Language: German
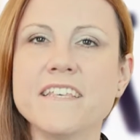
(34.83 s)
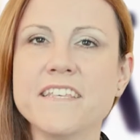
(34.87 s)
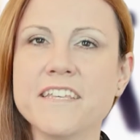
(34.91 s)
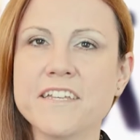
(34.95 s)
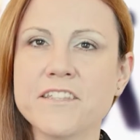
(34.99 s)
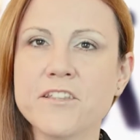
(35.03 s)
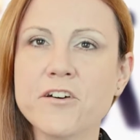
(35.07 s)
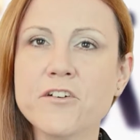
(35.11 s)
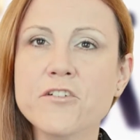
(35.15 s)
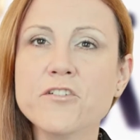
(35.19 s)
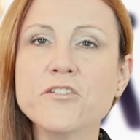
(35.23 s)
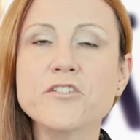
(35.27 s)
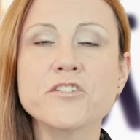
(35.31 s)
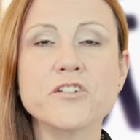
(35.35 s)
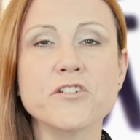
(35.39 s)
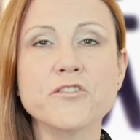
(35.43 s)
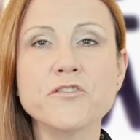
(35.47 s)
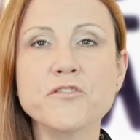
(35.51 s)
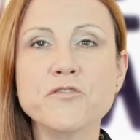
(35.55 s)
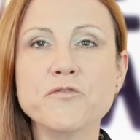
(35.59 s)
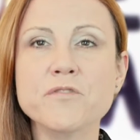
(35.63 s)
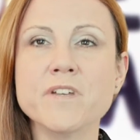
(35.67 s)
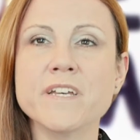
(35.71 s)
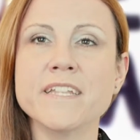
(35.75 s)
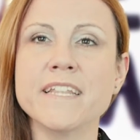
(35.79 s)
Jedoch
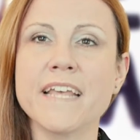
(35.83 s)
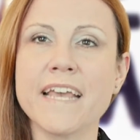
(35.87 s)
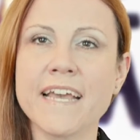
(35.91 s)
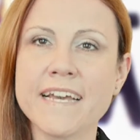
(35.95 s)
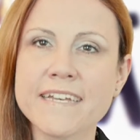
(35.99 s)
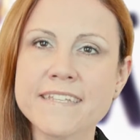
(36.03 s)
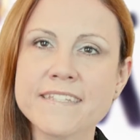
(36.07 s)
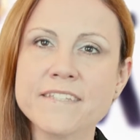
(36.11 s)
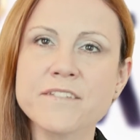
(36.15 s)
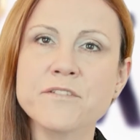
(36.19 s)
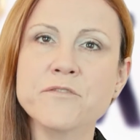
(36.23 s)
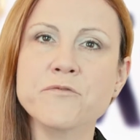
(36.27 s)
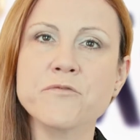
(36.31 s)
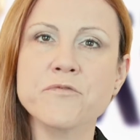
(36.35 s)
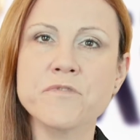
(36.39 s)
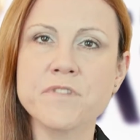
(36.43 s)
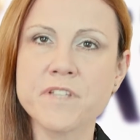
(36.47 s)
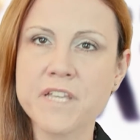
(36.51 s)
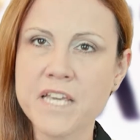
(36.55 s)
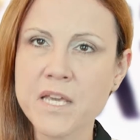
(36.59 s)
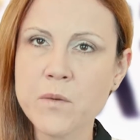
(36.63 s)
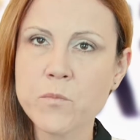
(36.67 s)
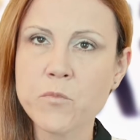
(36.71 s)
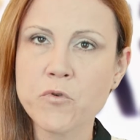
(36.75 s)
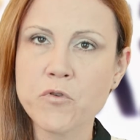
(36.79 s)
schon zu den ersten
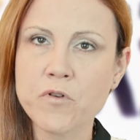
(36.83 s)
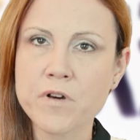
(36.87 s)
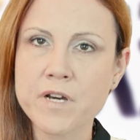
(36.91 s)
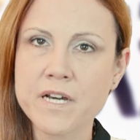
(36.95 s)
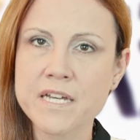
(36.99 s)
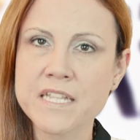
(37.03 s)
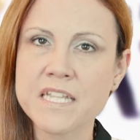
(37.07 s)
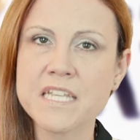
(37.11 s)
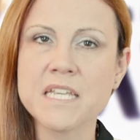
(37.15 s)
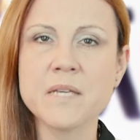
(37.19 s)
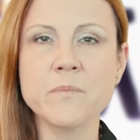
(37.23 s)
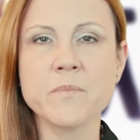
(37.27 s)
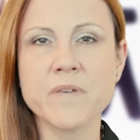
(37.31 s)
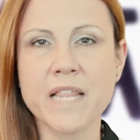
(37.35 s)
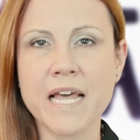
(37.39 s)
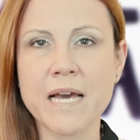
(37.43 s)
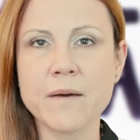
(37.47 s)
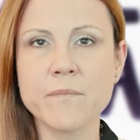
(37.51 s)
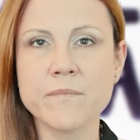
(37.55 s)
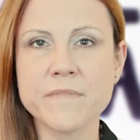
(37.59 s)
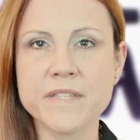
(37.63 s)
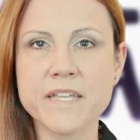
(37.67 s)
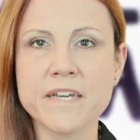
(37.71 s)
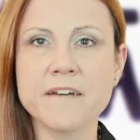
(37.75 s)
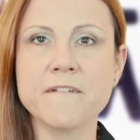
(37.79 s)
Kundgebungen im
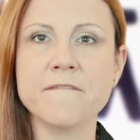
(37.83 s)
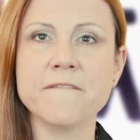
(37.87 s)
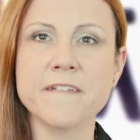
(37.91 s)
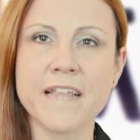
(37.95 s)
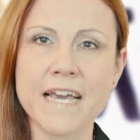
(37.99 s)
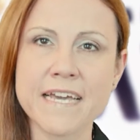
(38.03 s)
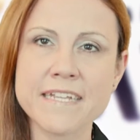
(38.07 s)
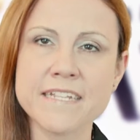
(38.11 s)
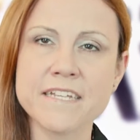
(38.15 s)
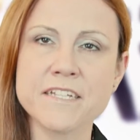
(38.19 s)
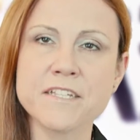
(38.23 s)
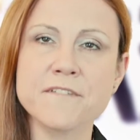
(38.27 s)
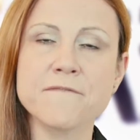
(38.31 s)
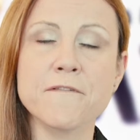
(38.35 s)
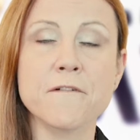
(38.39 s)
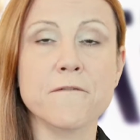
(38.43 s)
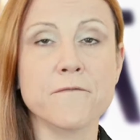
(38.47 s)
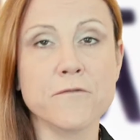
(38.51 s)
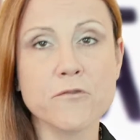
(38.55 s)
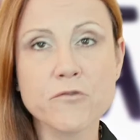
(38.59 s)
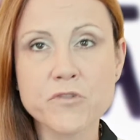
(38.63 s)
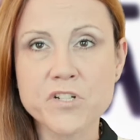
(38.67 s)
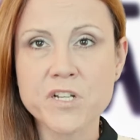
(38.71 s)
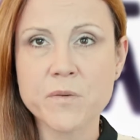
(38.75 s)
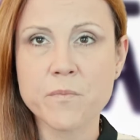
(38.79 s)
Rahmen der Fridays for
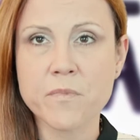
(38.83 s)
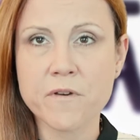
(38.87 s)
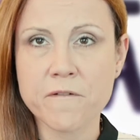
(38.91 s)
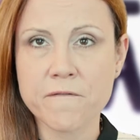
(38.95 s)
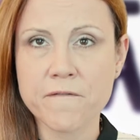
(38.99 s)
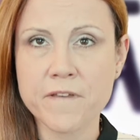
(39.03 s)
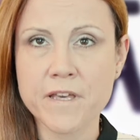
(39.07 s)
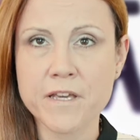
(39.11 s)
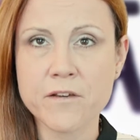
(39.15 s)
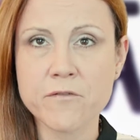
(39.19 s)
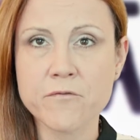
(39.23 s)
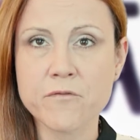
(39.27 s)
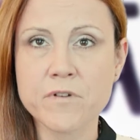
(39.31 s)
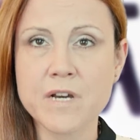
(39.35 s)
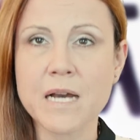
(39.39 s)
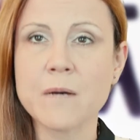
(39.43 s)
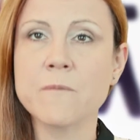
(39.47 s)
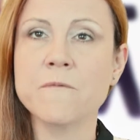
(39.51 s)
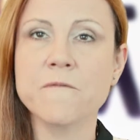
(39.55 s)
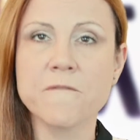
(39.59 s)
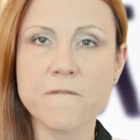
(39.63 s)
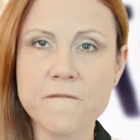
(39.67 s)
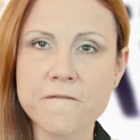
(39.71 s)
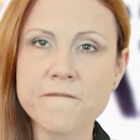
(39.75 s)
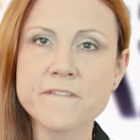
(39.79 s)
Future Bewegung
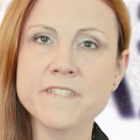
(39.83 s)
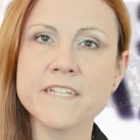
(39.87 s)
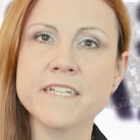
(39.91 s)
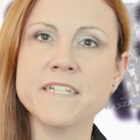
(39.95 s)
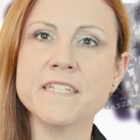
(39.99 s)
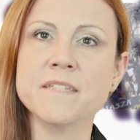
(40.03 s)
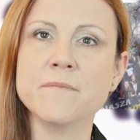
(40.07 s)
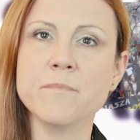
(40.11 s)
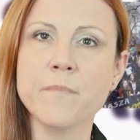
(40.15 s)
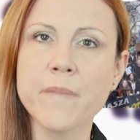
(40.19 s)
am 15.